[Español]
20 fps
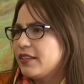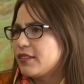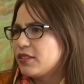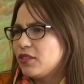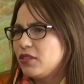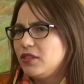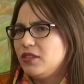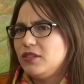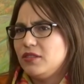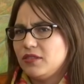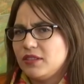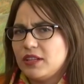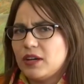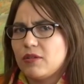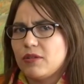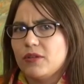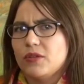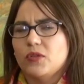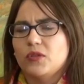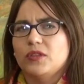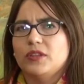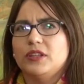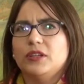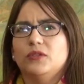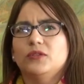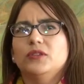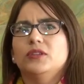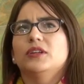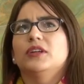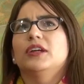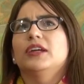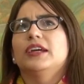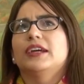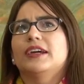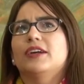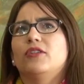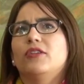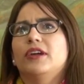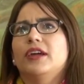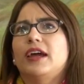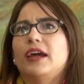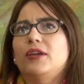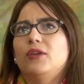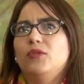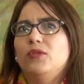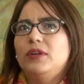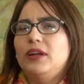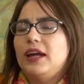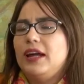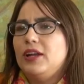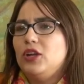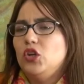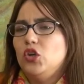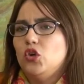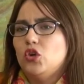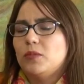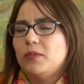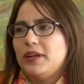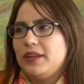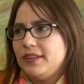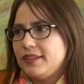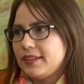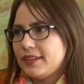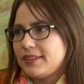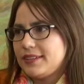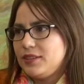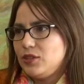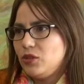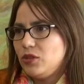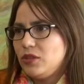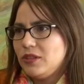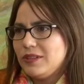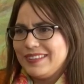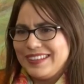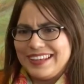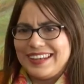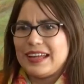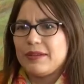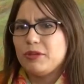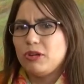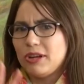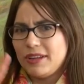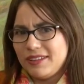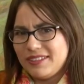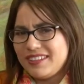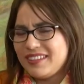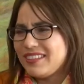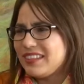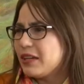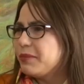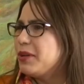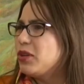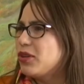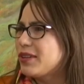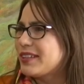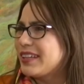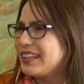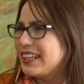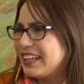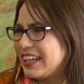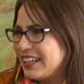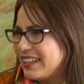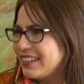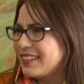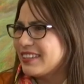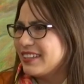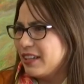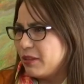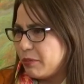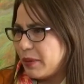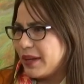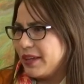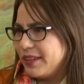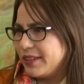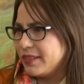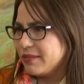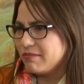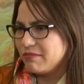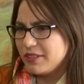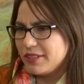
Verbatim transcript: estoy de acuerdo contigo creo que hay una normalización de la violencia en términos generales en el país.